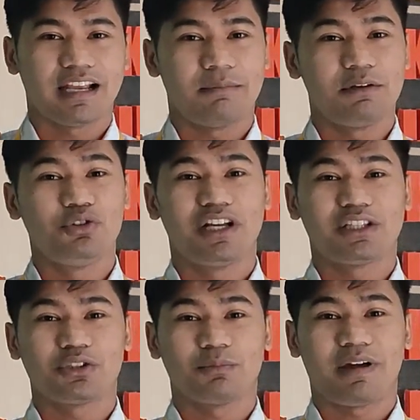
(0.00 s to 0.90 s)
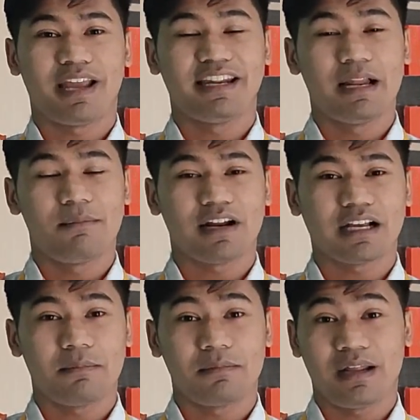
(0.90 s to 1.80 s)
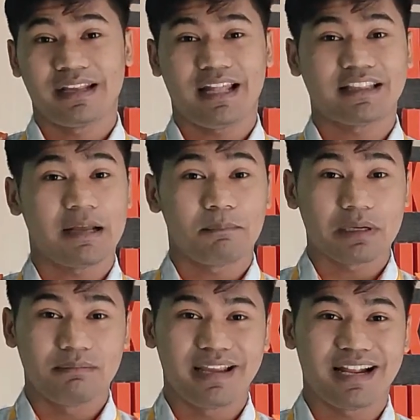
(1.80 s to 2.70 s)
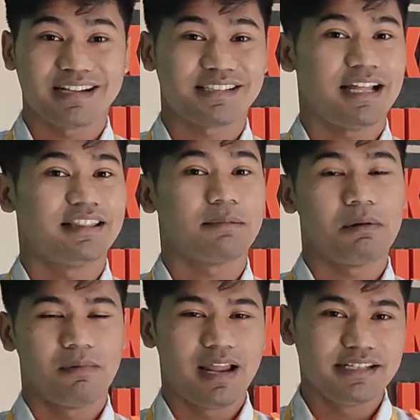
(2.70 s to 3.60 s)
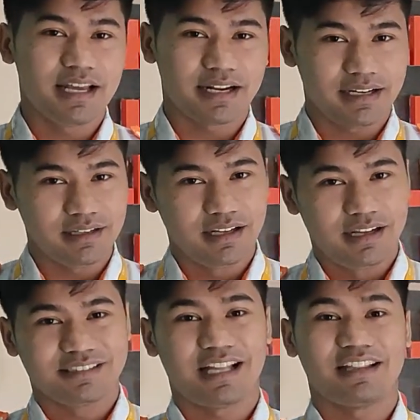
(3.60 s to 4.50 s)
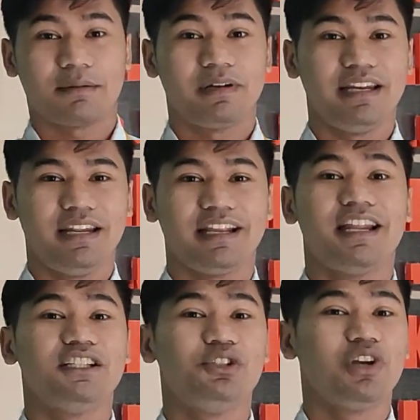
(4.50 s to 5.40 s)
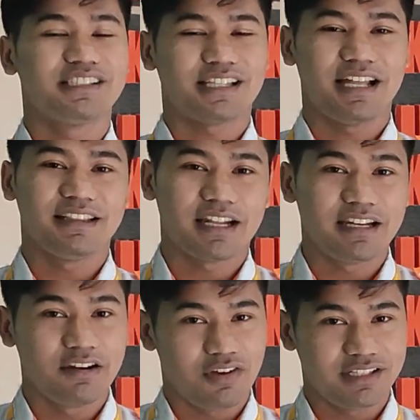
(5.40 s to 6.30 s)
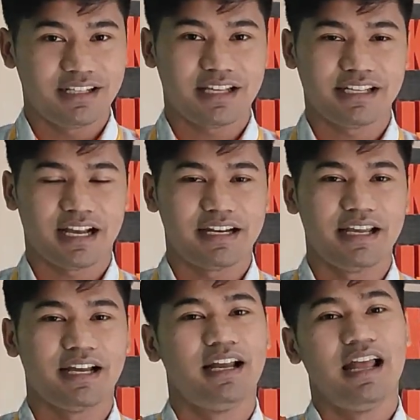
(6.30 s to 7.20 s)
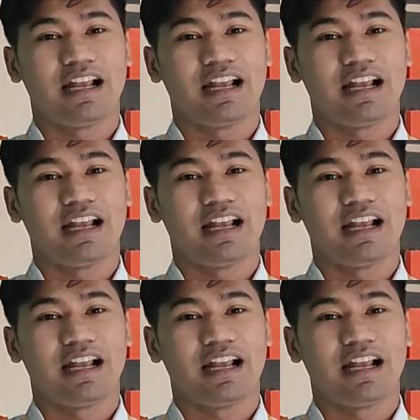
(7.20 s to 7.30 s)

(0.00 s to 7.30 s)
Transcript: Kami juga terus upaya dalam rangka meningkatkan perbaikan standar pembelajaran saran kritik dan juga standar dan fasilitas yang ada.